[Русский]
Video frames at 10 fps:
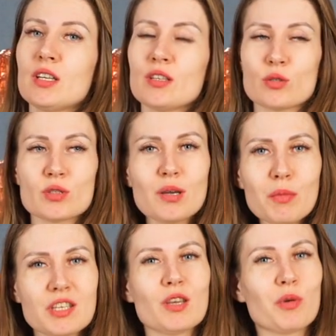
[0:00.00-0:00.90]
все
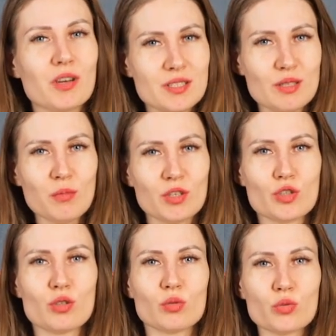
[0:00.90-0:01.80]
самое необходимое,
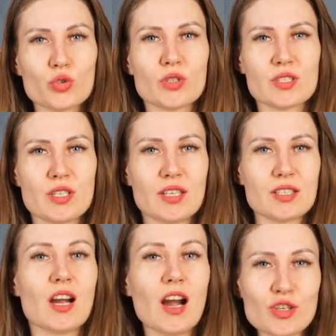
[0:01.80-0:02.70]
что нужно
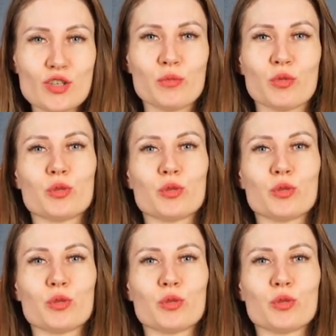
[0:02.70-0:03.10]
знать каждому,